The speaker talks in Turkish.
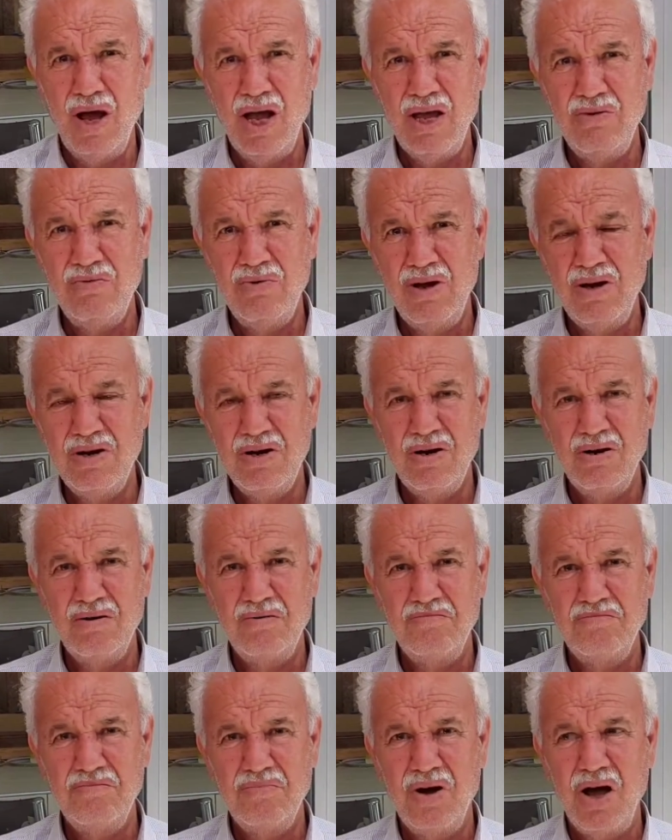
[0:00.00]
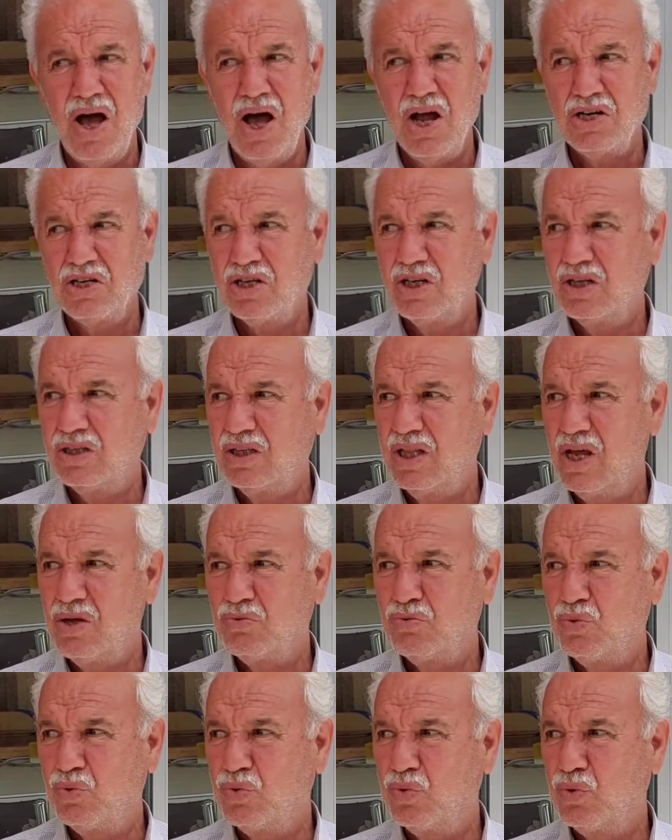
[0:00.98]
Hayvan
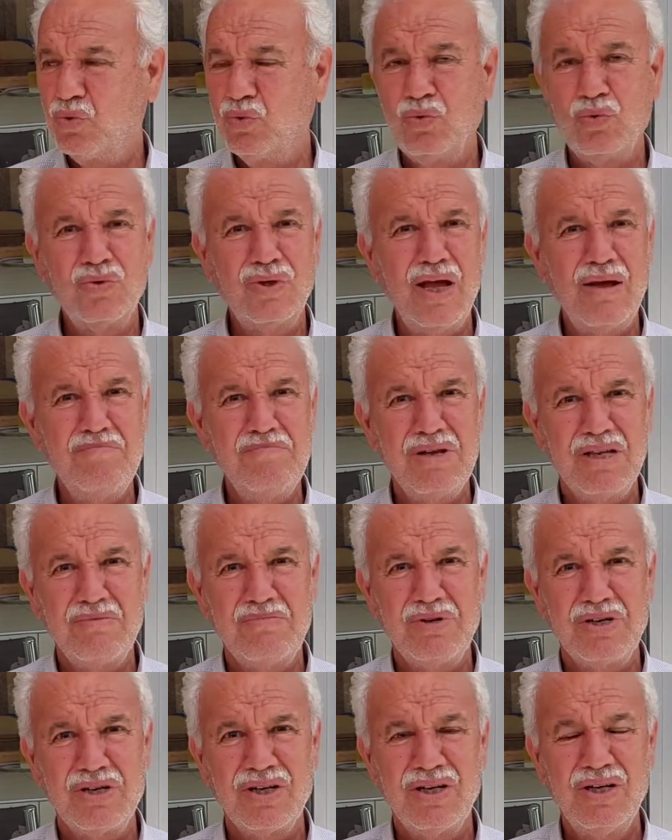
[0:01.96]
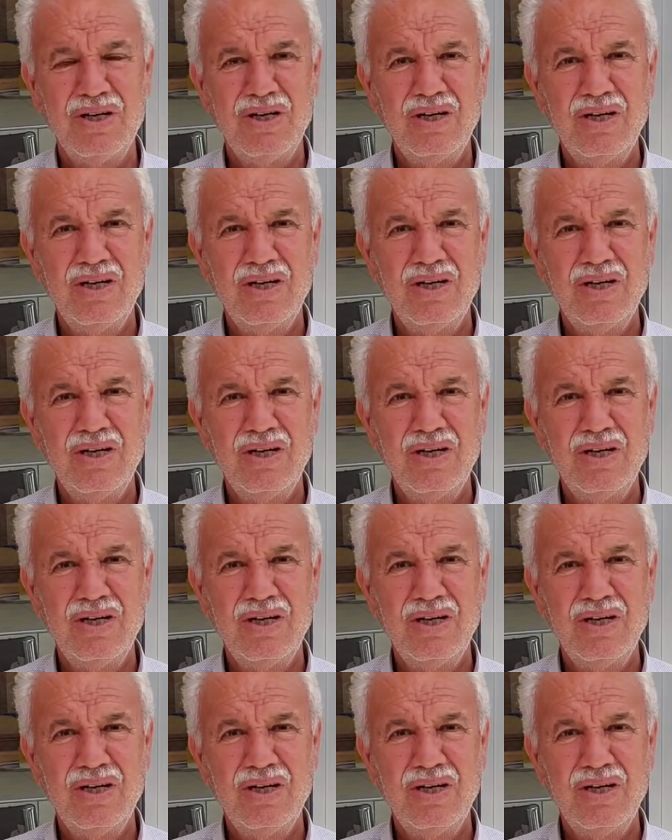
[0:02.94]
açlıktan, susuzluktan bitmiş.